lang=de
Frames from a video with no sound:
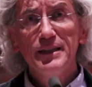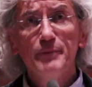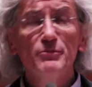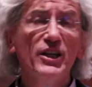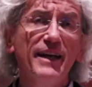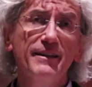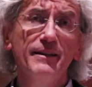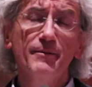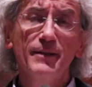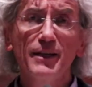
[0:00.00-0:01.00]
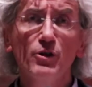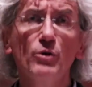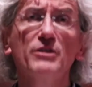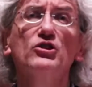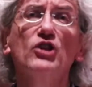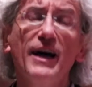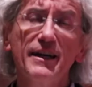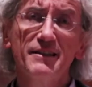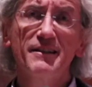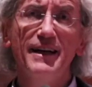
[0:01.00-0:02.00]
im Schatten der großen
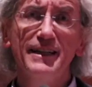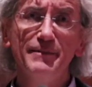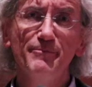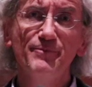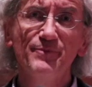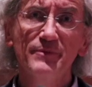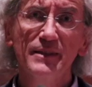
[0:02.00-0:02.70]
Schlagzeilen